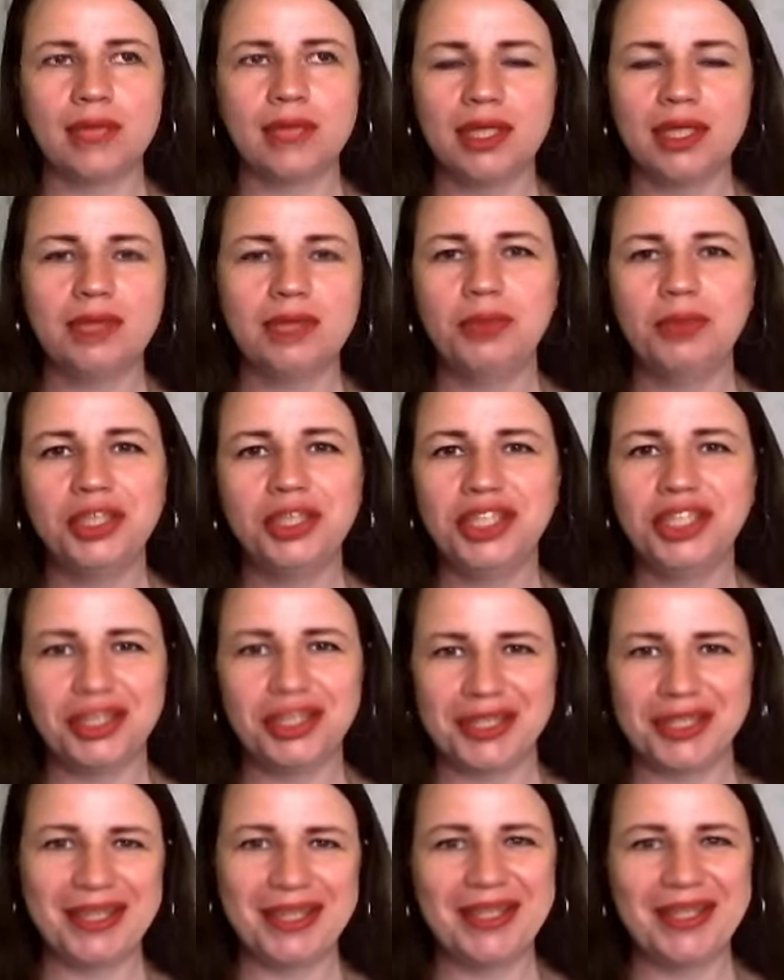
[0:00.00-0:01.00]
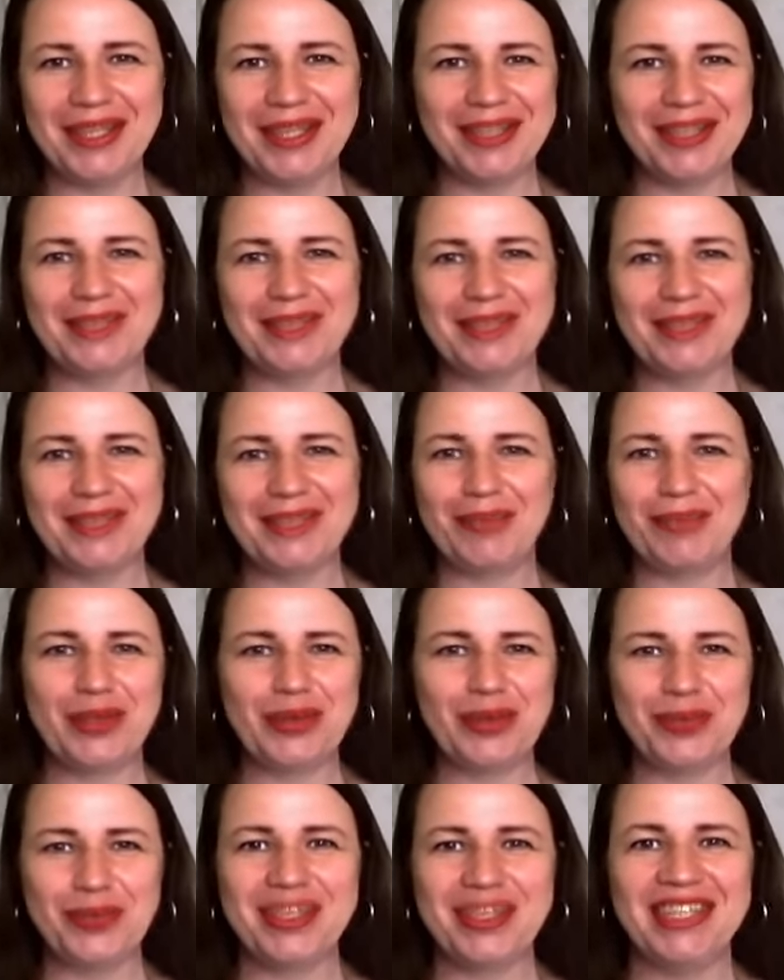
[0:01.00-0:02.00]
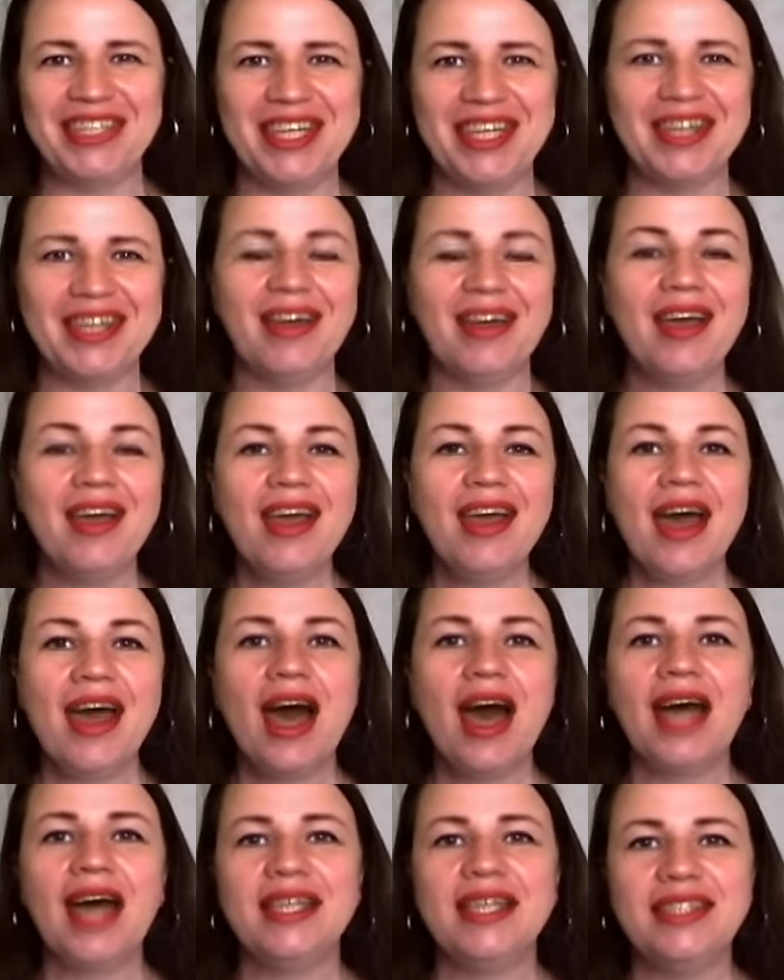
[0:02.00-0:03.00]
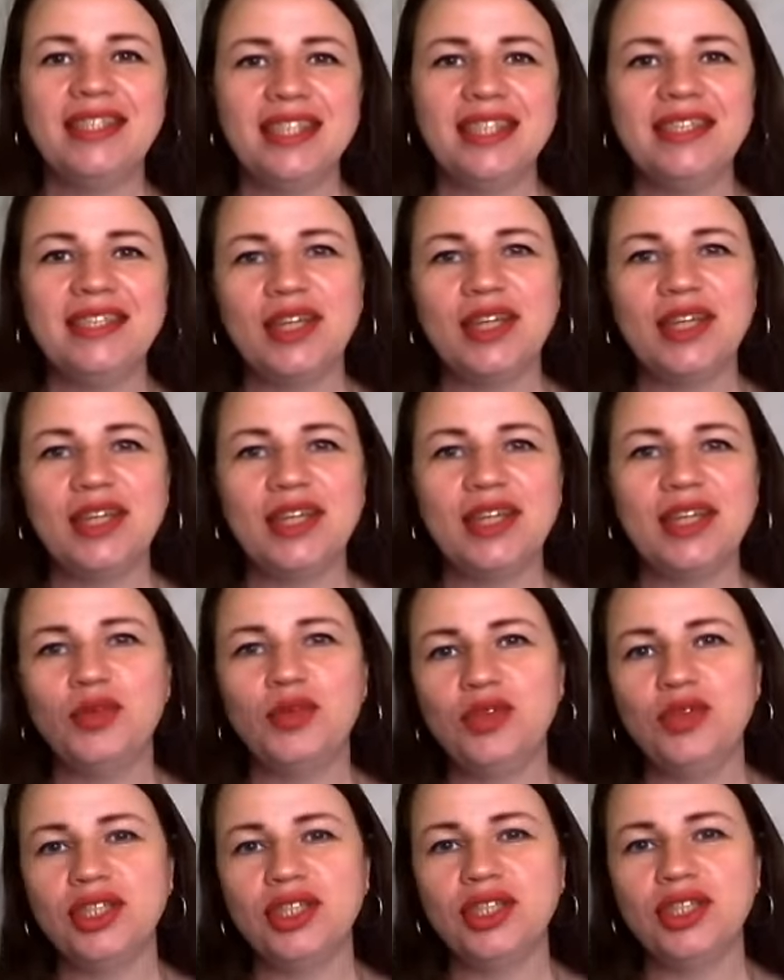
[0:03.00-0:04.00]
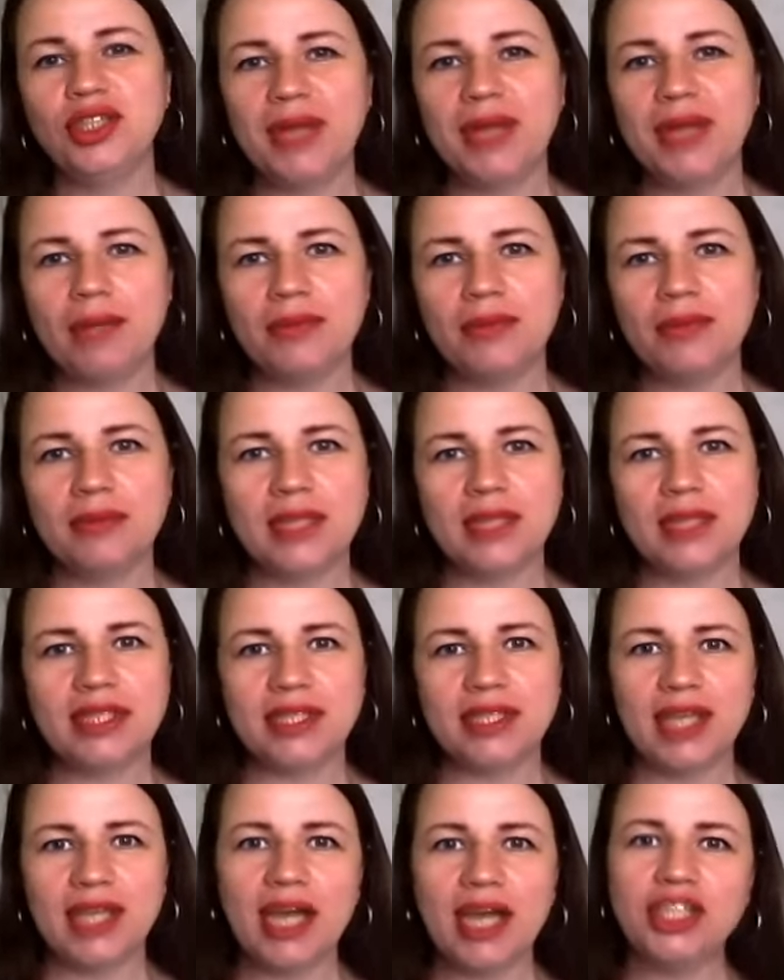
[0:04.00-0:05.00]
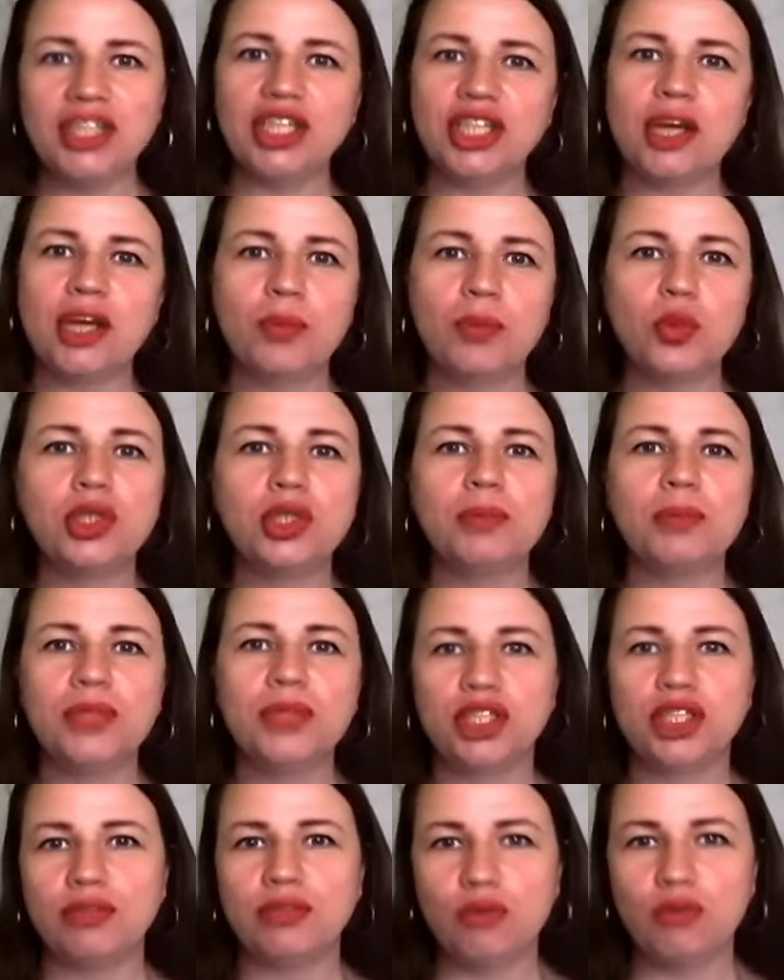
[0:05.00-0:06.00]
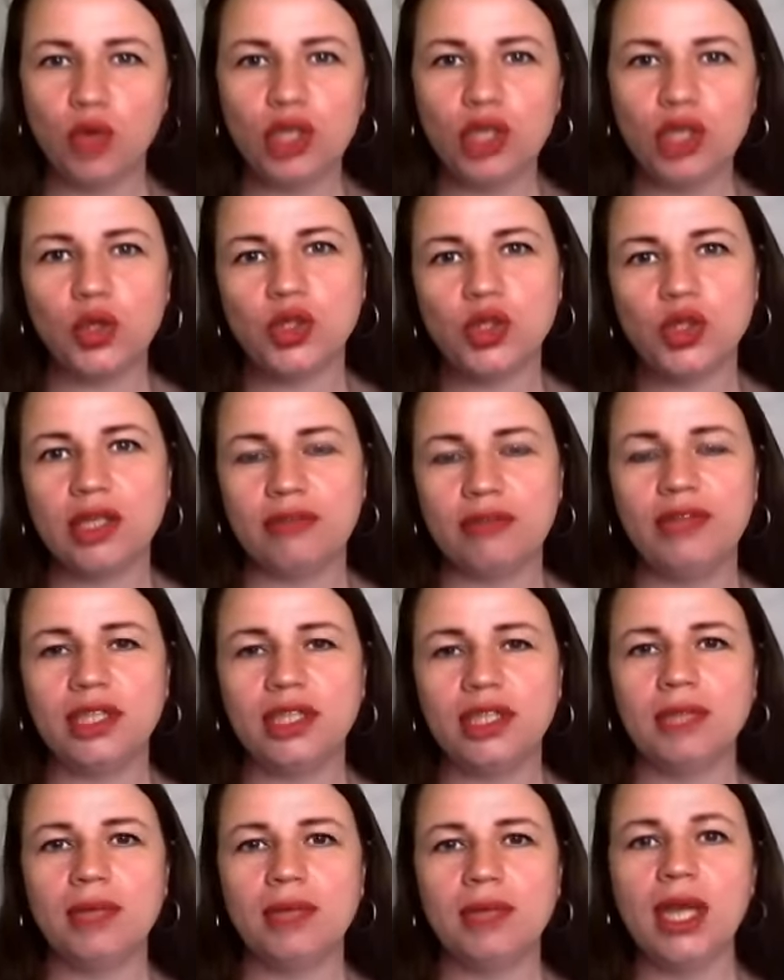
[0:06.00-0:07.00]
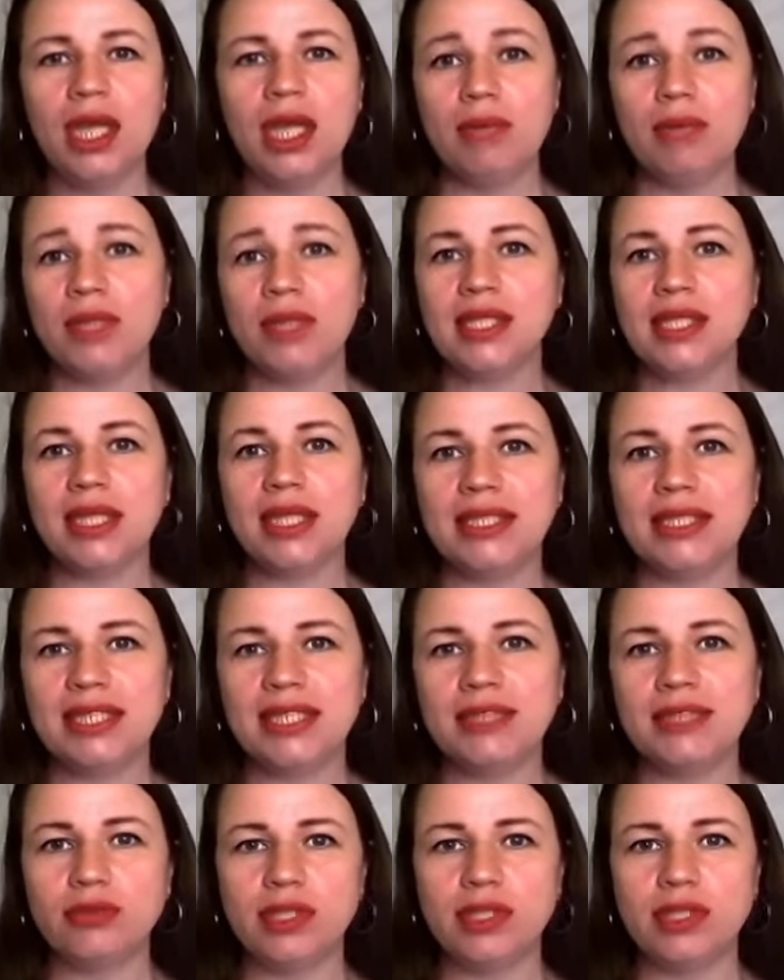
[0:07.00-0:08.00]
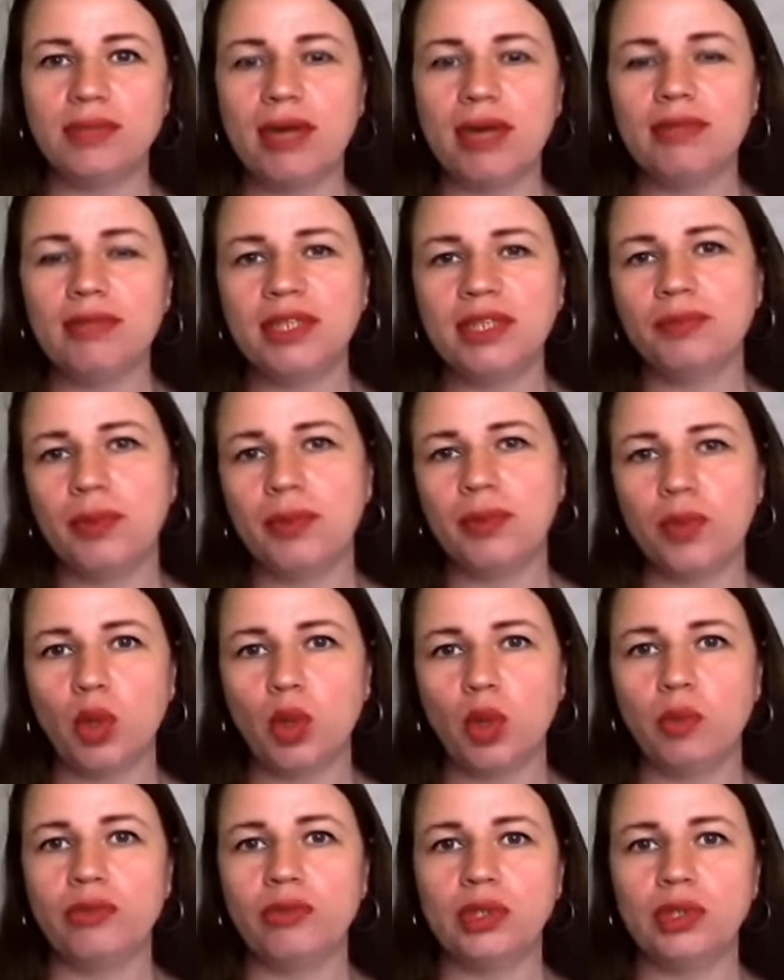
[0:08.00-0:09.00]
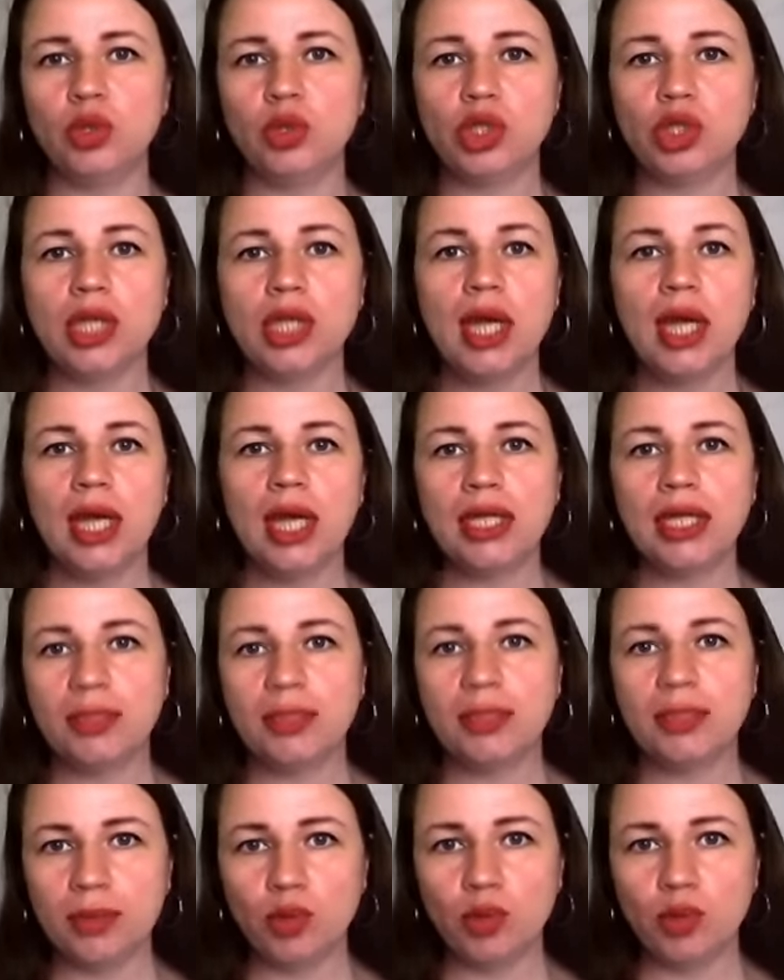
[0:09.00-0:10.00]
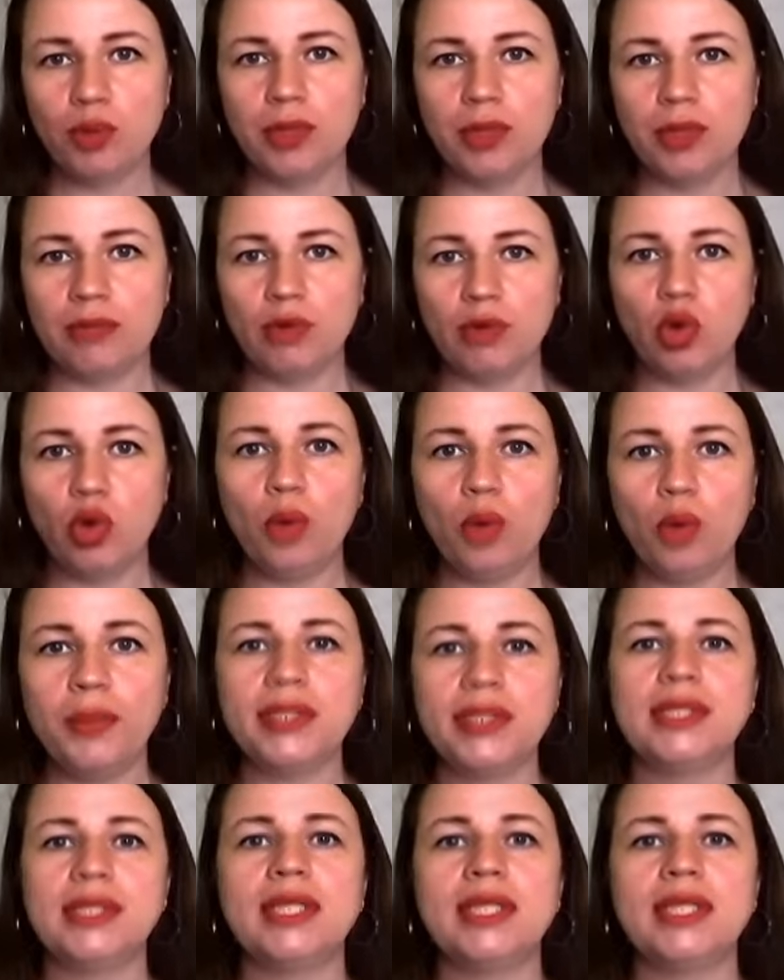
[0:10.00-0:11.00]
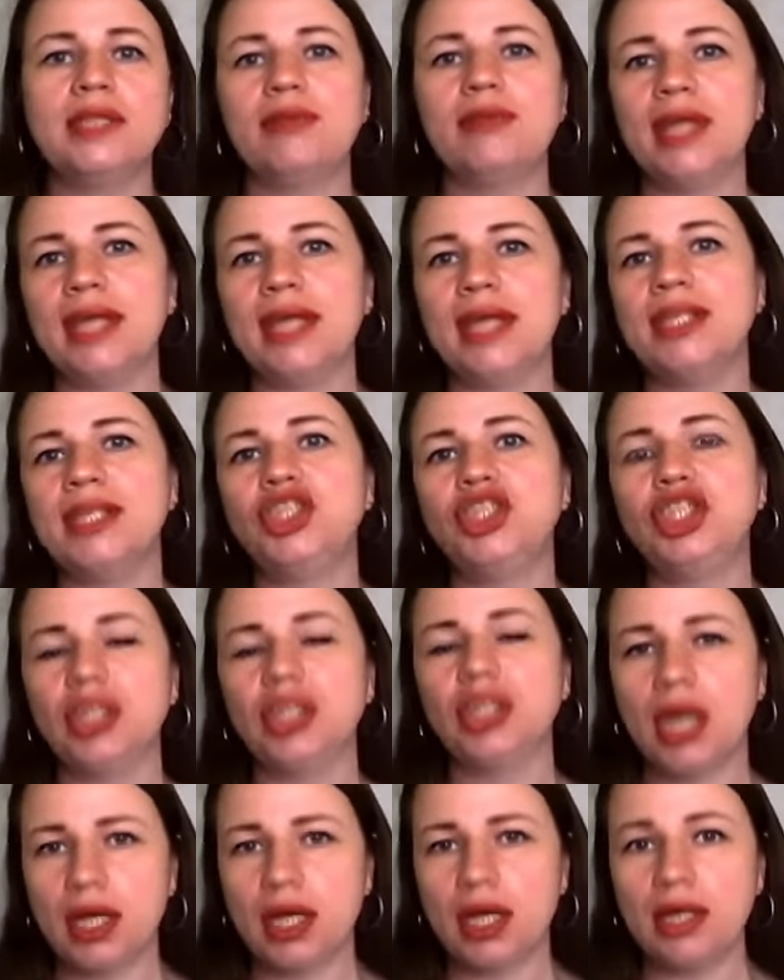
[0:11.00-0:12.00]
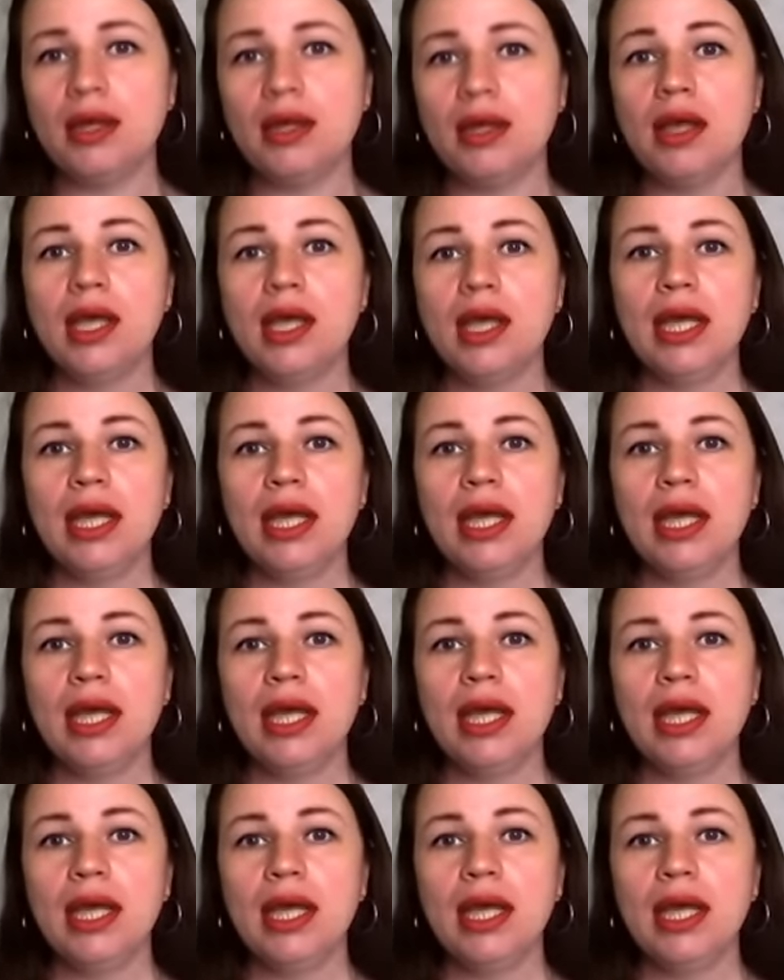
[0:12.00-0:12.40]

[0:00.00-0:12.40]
кладбищенские какие-то, прошу прощения. А здесь я увидела прям настоящий, как будто бы живой, но с конфетами. И мне захотелось вот себя в этом попробовать. То есть это был мой первый опыт, с этого я начинала.